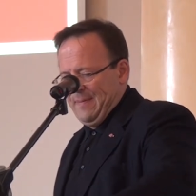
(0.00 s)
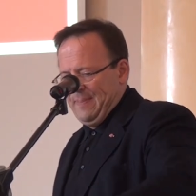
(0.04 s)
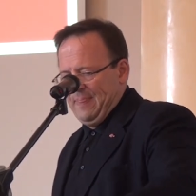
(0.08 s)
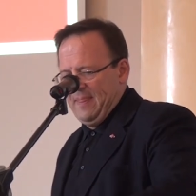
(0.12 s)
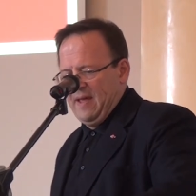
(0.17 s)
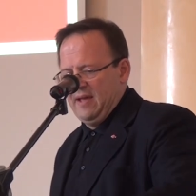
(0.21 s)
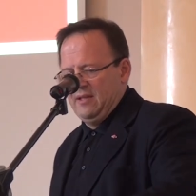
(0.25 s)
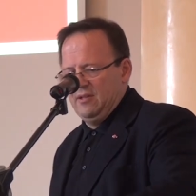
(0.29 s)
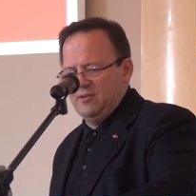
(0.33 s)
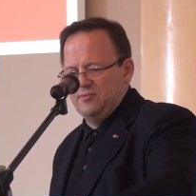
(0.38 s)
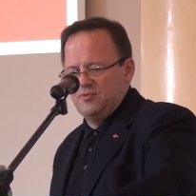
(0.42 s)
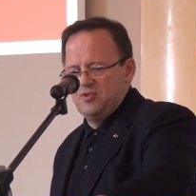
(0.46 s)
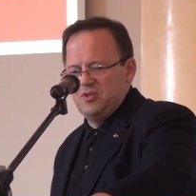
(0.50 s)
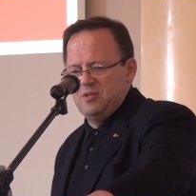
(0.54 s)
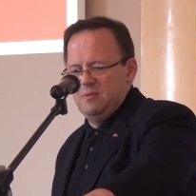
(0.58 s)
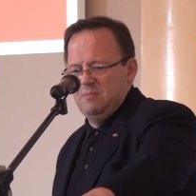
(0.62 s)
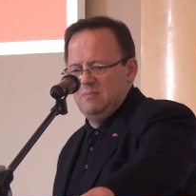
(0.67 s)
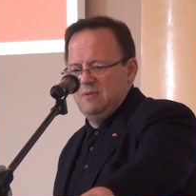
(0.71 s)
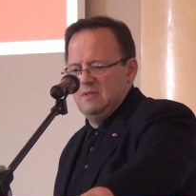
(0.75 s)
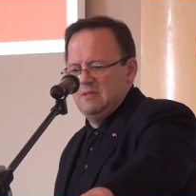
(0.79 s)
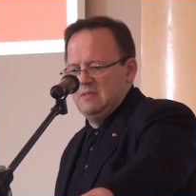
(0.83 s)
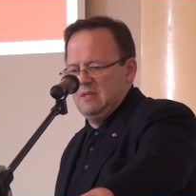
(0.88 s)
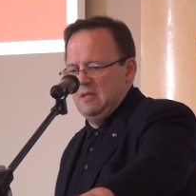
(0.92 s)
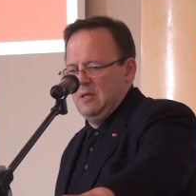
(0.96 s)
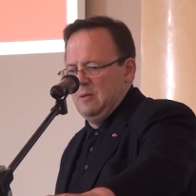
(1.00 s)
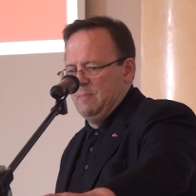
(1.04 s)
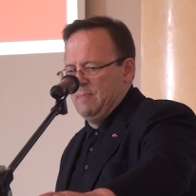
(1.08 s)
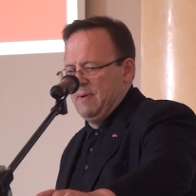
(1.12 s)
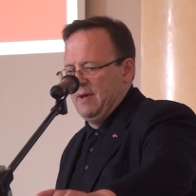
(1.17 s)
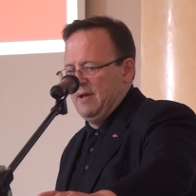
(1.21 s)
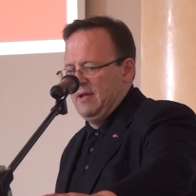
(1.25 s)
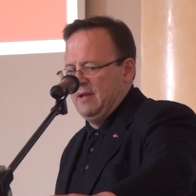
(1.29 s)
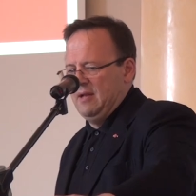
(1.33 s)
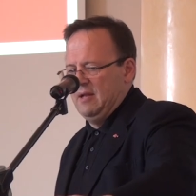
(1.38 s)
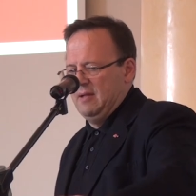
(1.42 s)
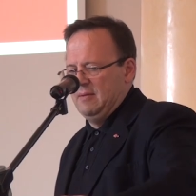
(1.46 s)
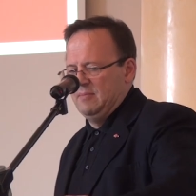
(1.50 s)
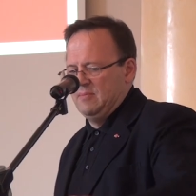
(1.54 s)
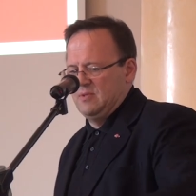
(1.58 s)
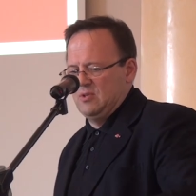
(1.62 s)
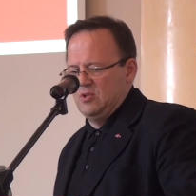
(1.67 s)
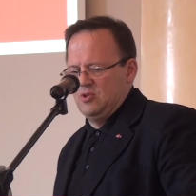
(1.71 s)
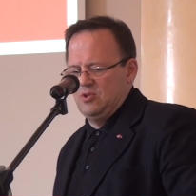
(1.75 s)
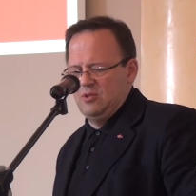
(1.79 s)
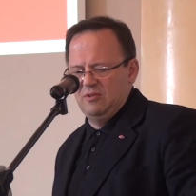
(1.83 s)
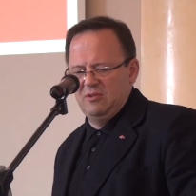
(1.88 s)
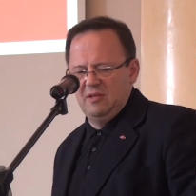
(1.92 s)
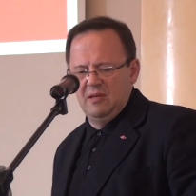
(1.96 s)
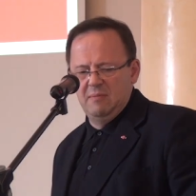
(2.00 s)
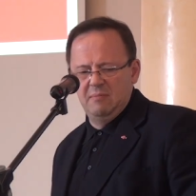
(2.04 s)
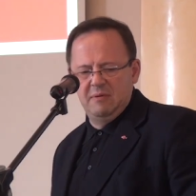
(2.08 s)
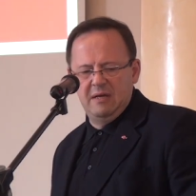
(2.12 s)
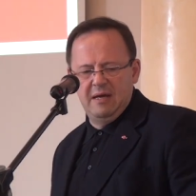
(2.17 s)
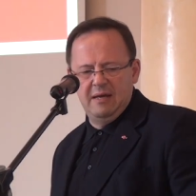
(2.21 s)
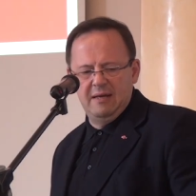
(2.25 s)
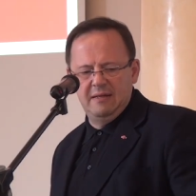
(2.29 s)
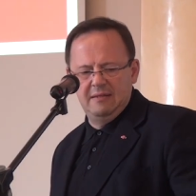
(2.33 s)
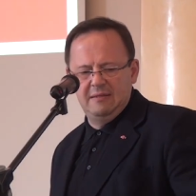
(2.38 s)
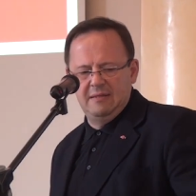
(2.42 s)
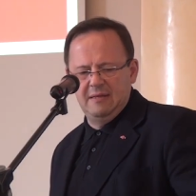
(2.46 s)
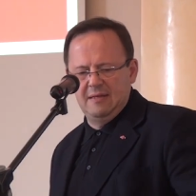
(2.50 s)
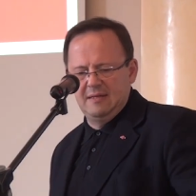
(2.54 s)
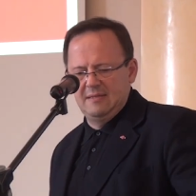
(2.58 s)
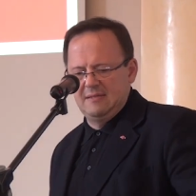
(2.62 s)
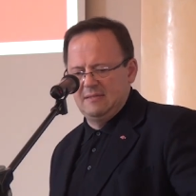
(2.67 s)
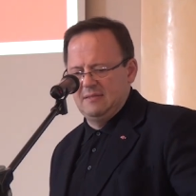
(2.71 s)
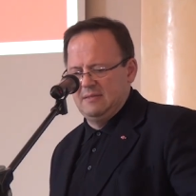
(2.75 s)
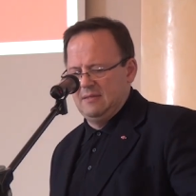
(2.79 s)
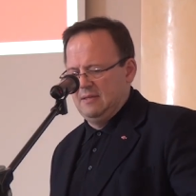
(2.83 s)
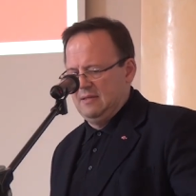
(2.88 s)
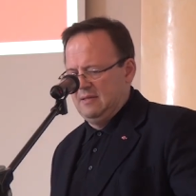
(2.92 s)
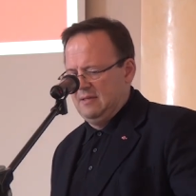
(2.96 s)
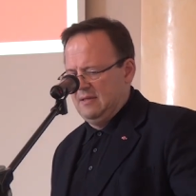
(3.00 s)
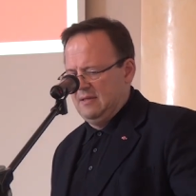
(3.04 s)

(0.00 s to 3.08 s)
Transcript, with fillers: najnowszymi, z IPN-em, z Ośrodkiem Karta, z